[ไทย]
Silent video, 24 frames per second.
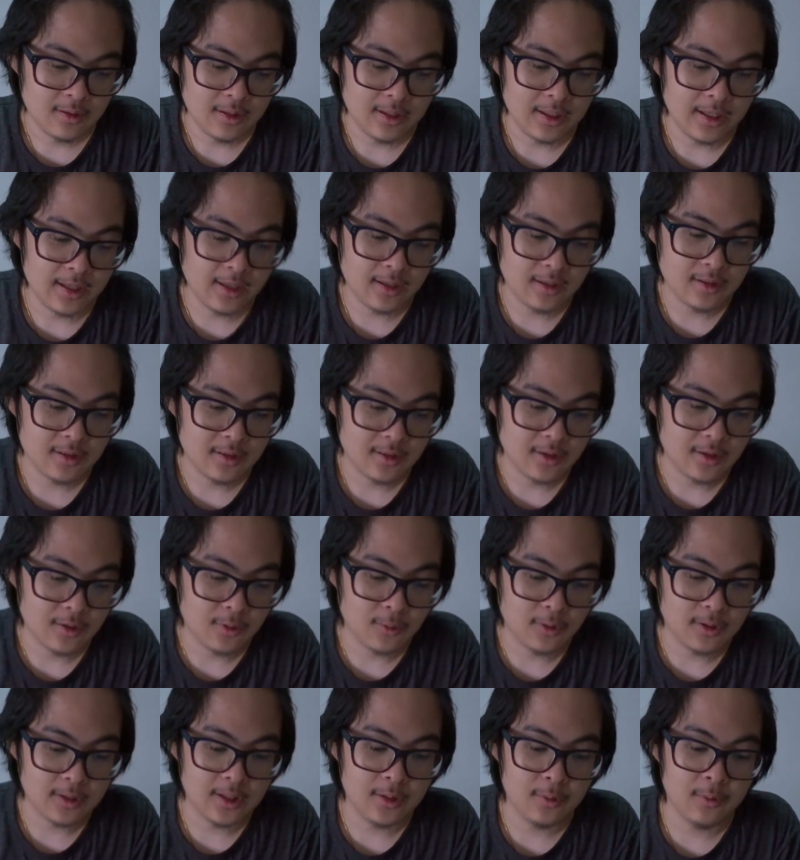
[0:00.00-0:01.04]
เนี่ย
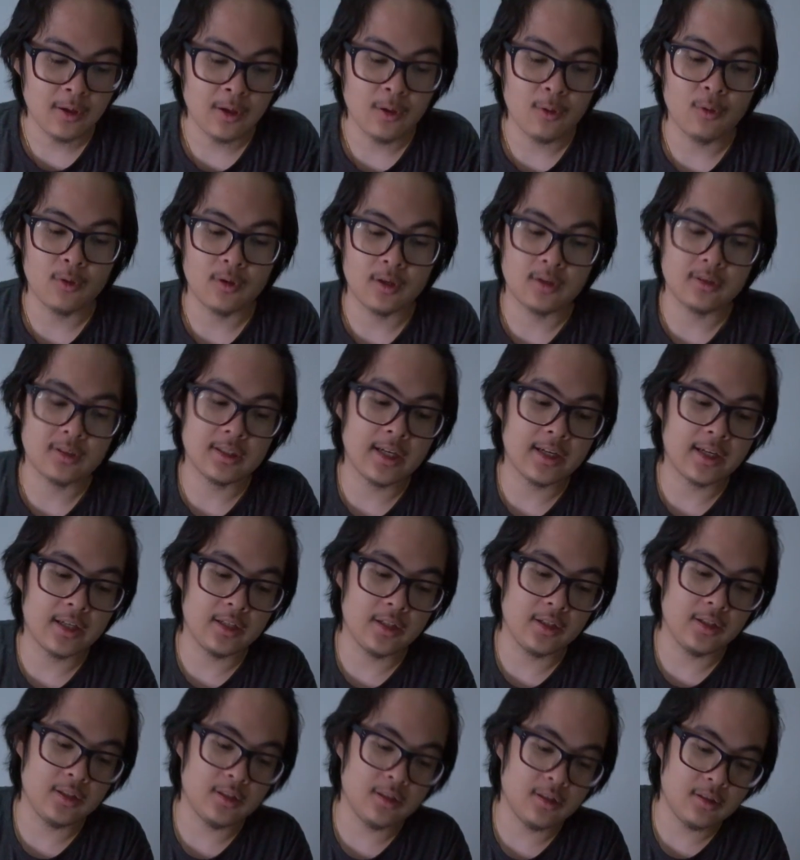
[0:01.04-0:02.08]
ตัวที่ว่าคนเขาใช้กัน
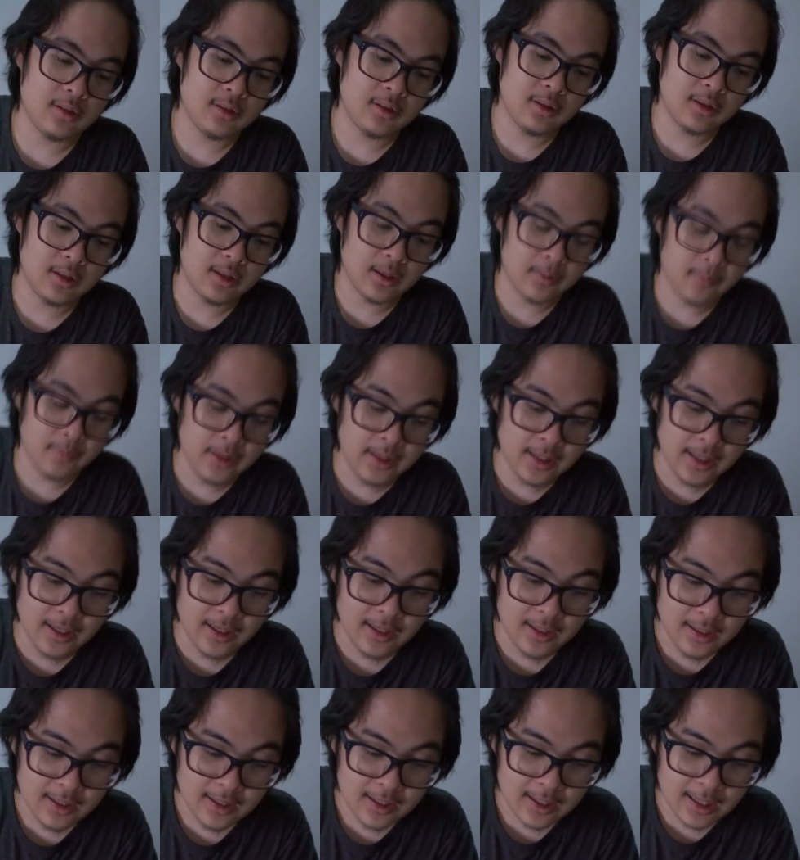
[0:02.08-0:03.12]
เยอะๆนะครับนี่ไง
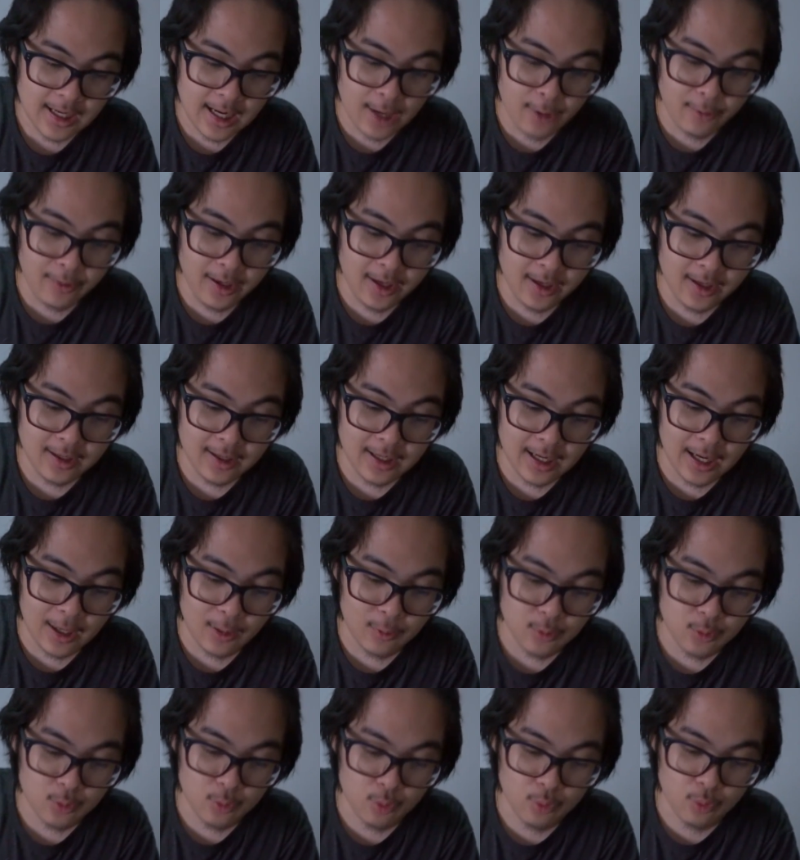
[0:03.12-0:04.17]
คาว X คา
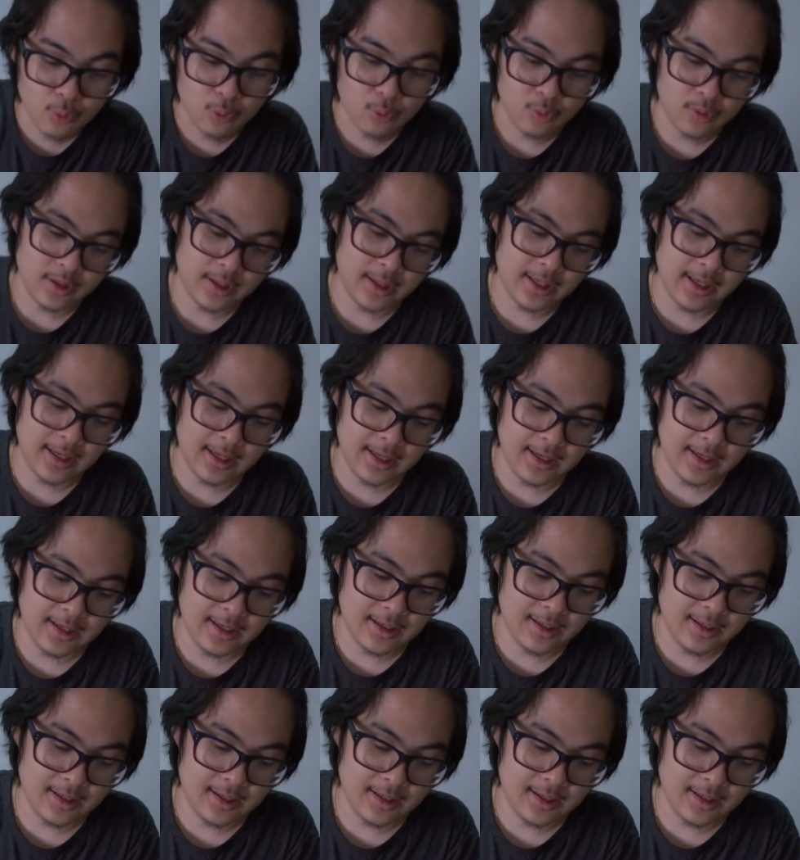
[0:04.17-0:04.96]
ว2อ่า